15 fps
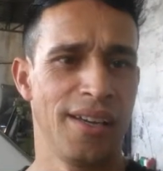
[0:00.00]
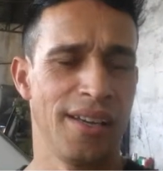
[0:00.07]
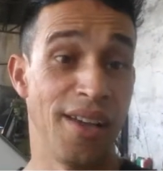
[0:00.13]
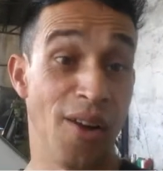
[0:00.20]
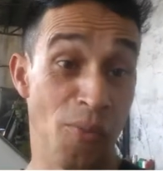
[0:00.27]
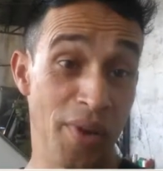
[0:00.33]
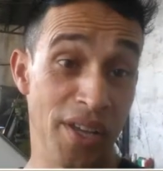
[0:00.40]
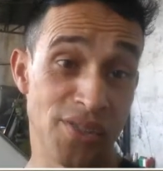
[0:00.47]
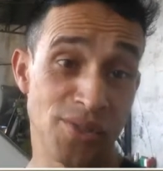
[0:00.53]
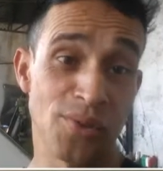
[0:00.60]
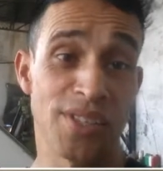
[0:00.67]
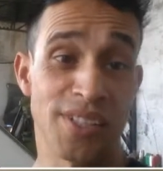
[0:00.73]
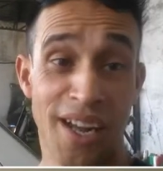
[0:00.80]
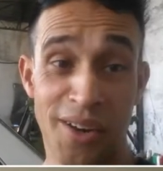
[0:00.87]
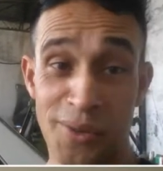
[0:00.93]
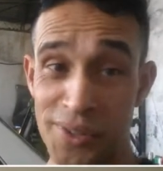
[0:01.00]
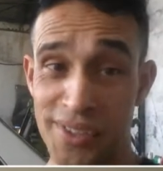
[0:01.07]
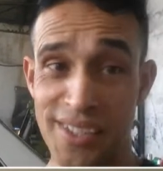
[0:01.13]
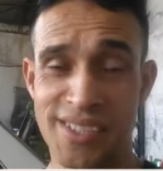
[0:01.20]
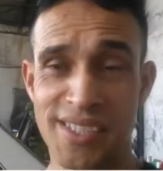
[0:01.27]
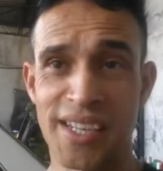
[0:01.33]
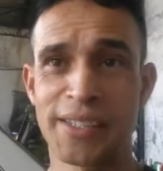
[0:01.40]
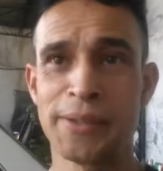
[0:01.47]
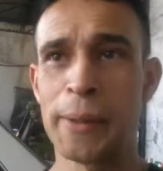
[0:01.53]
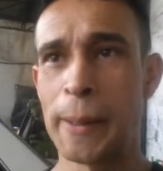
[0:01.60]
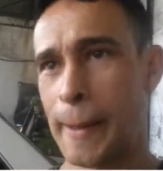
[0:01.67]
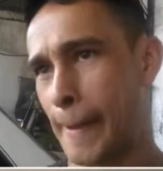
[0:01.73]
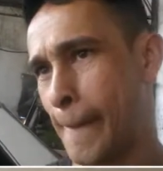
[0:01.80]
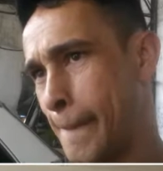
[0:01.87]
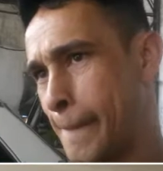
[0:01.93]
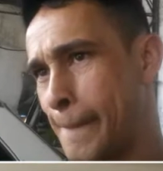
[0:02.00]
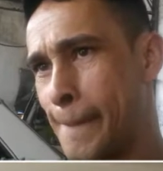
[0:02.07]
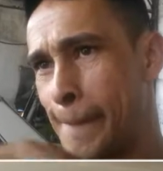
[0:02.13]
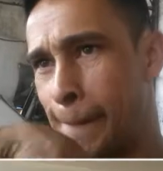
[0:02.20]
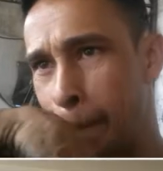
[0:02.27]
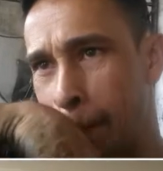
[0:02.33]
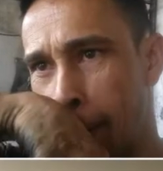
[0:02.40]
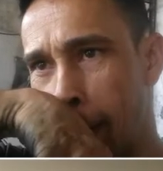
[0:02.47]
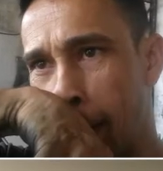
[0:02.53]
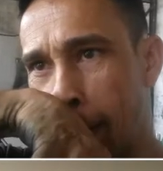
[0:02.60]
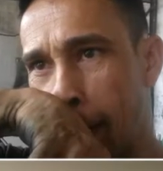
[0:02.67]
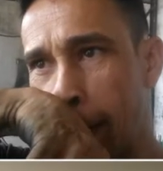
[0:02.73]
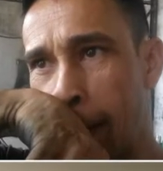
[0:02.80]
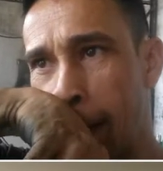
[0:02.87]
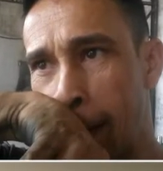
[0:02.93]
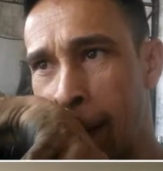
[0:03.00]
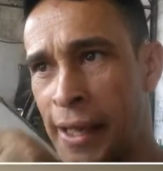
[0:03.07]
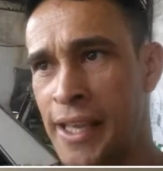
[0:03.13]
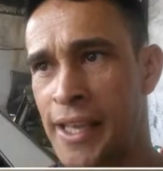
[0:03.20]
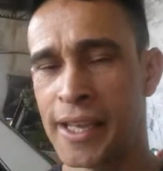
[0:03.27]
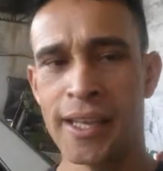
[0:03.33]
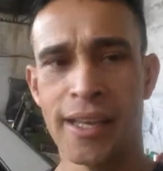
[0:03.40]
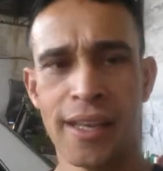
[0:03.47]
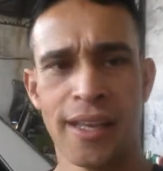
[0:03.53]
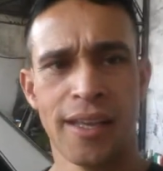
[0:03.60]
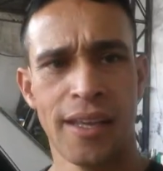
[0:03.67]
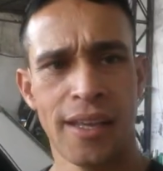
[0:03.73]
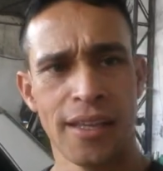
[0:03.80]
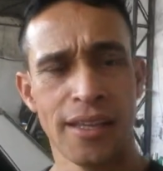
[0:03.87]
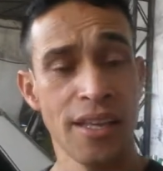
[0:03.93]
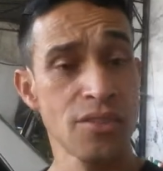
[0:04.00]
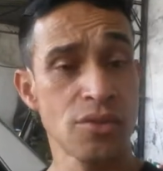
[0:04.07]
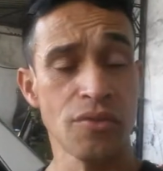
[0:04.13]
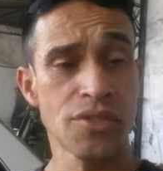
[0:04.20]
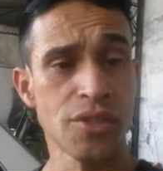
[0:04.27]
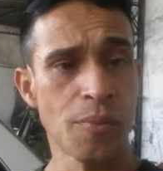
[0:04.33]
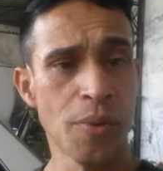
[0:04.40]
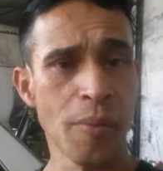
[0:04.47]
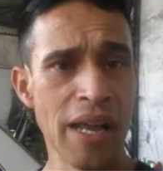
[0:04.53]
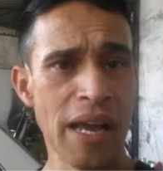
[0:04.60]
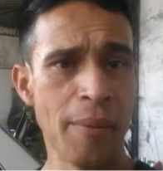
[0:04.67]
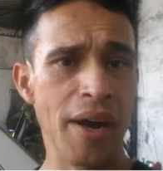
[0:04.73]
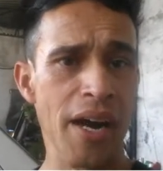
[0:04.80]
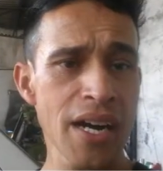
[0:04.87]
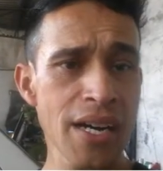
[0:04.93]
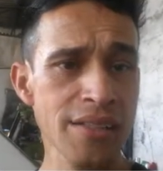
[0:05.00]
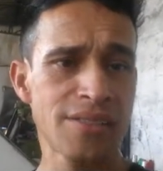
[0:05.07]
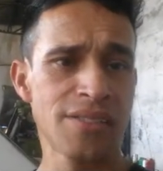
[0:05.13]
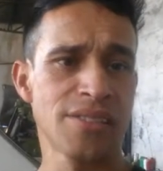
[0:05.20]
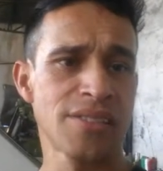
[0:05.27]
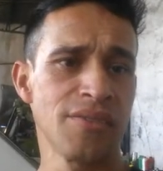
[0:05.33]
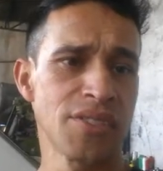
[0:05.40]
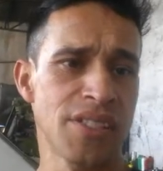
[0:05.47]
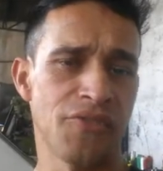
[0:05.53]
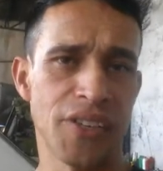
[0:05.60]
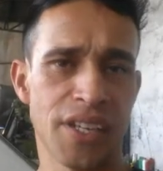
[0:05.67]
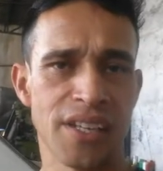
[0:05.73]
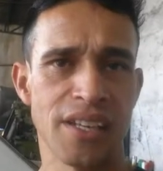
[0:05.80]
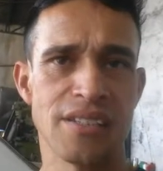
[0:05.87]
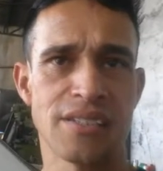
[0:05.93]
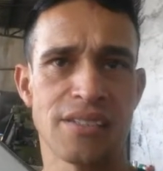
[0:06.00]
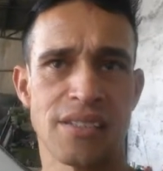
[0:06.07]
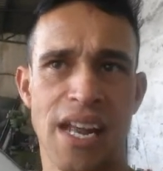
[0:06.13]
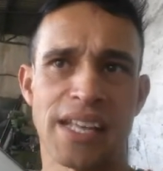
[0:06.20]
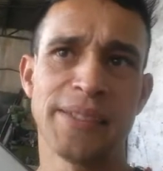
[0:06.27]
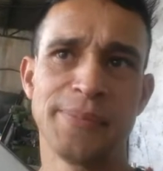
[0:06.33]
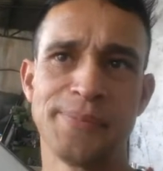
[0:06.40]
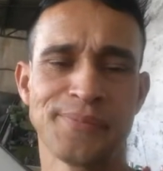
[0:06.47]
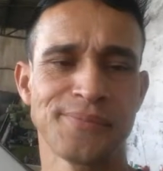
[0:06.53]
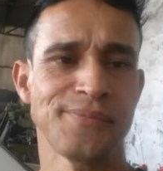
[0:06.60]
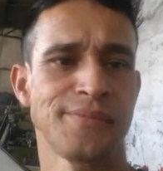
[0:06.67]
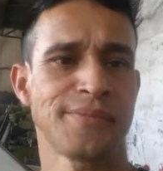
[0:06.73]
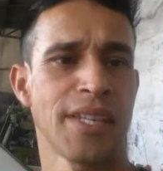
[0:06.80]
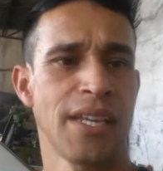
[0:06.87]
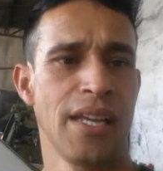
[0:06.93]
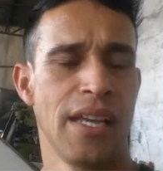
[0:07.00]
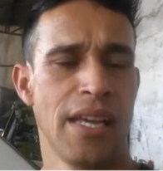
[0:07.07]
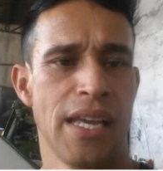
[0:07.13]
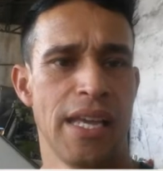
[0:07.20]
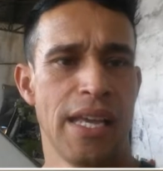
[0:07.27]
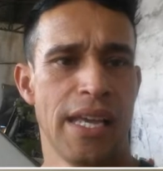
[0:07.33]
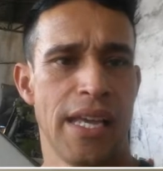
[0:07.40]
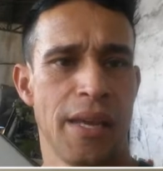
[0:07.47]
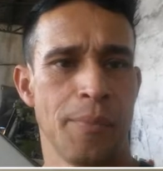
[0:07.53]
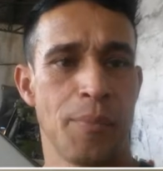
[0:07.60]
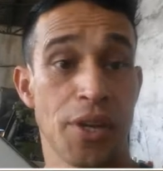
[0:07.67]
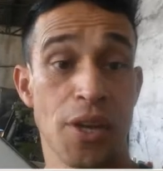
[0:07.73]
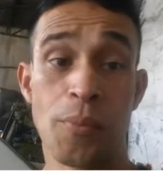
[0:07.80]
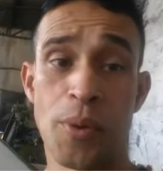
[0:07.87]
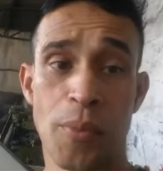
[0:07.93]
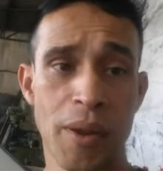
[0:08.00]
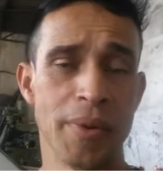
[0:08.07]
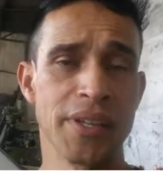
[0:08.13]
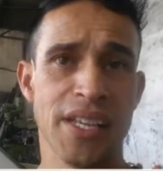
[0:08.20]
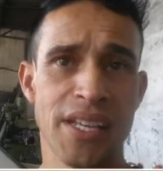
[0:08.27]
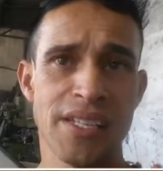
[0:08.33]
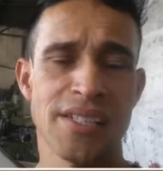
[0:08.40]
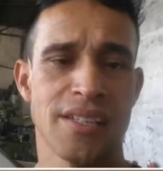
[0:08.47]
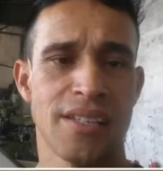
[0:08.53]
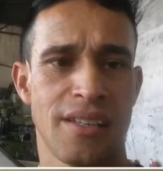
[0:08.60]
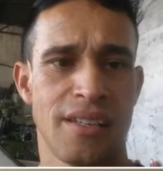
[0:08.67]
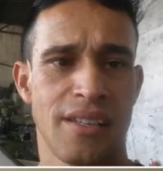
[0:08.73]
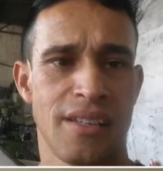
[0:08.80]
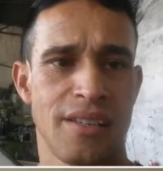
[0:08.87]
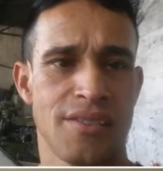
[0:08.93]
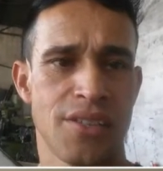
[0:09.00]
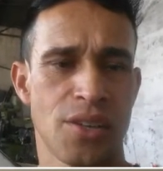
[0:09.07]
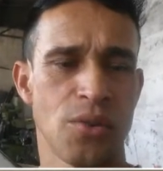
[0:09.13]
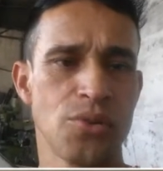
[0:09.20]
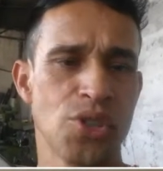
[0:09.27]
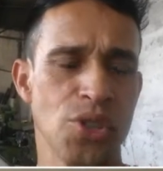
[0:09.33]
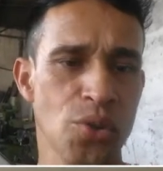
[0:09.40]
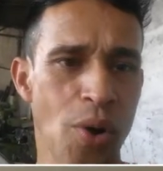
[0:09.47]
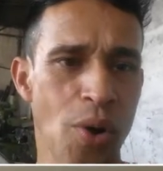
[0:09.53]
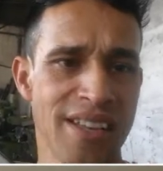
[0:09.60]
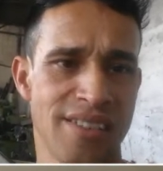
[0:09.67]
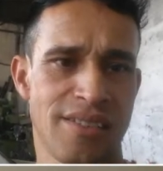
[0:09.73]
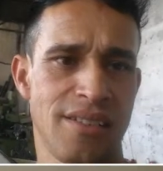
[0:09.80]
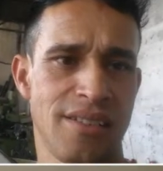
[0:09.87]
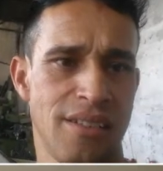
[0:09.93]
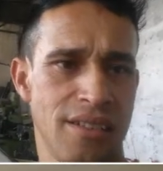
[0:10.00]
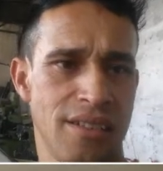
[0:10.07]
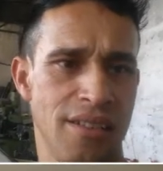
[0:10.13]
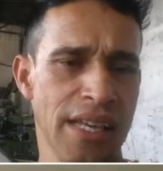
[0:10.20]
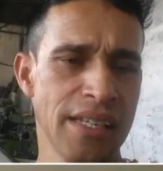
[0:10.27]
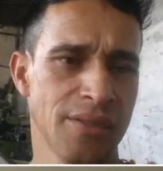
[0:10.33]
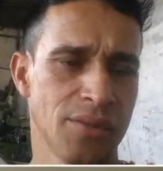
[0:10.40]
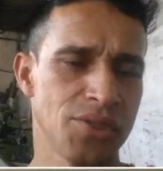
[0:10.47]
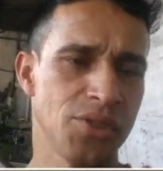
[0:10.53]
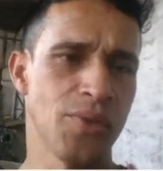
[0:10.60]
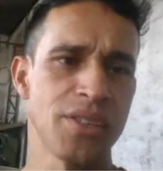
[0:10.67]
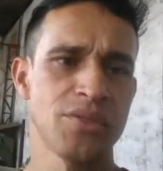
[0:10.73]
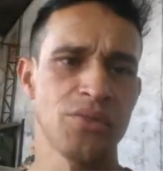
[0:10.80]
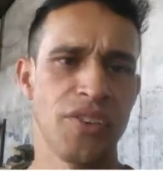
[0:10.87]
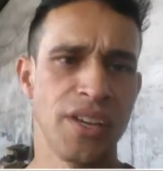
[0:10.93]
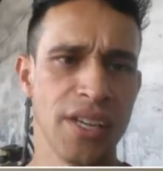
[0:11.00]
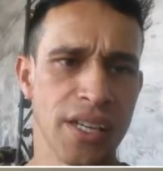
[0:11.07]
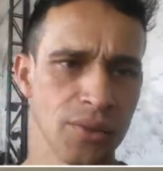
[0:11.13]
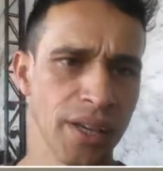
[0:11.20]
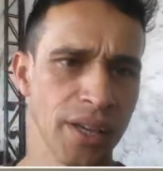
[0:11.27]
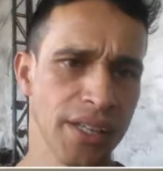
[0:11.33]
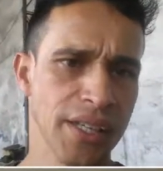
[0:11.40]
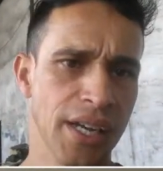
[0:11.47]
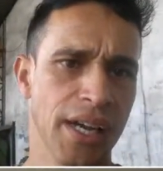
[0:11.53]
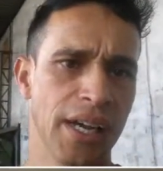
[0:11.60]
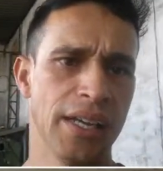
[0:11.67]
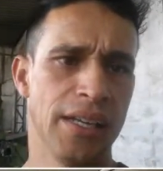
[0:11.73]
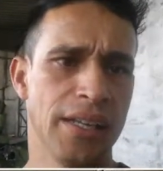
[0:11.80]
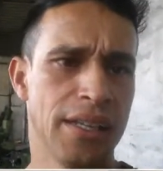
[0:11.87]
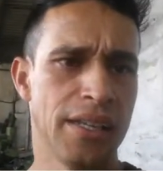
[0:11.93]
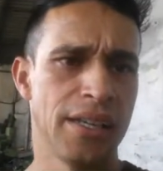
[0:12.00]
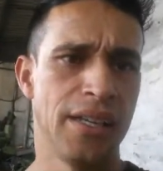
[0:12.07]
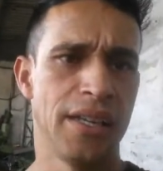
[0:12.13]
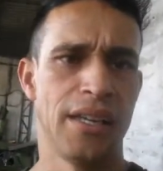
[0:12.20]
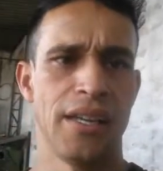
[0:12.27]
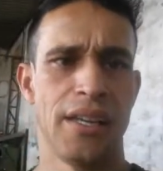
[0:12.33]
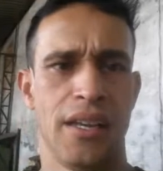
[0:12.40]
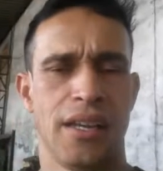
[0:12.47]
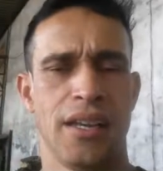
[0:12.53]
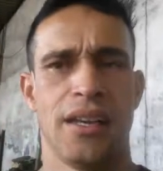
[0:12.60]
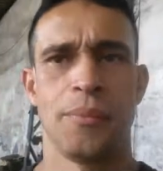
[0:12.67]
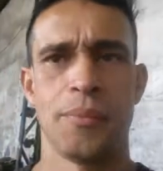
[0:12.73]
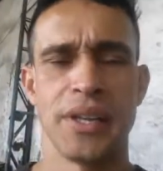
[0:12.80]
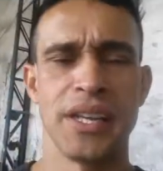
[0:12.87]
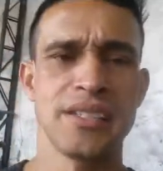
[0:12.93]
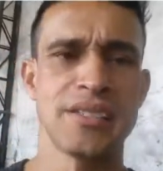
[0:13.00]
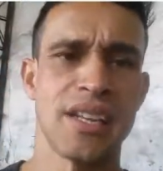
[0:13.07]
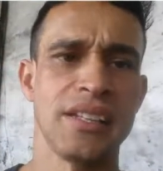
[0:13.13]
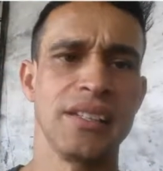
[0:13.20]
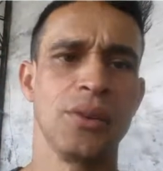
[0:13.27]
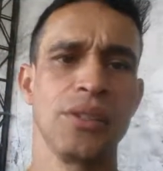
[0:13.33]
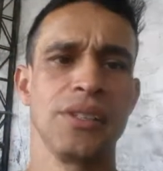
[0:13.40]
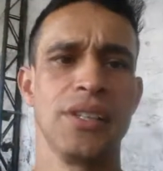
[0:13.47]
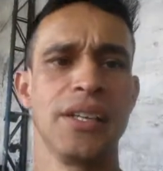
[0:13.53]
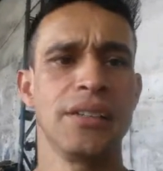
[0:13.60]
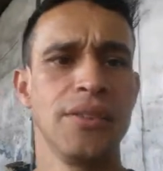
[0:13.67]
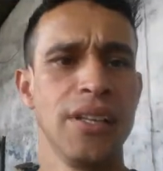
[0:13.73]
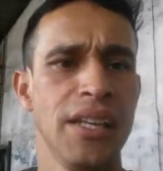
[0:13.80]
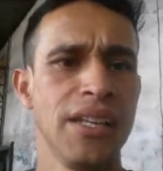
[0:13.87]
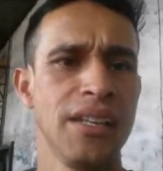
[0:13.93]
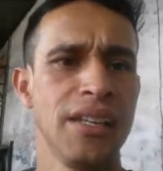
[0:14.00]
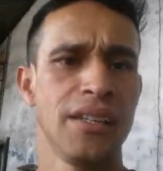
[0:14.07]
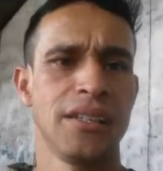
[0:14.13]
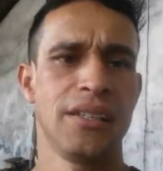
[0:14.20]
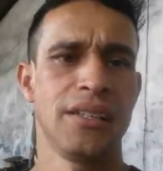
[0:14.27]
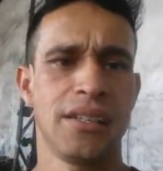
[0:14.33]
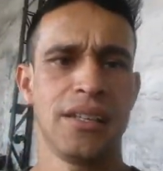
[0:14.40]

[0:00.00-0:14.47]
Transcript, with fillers: realmente o que está acontecendo e, e resolva o seu problema antes que você fique na estrada, porque um problema desse, se continuasse, né? Continuasse o veículo aí a, pela estrada rodando, ele ia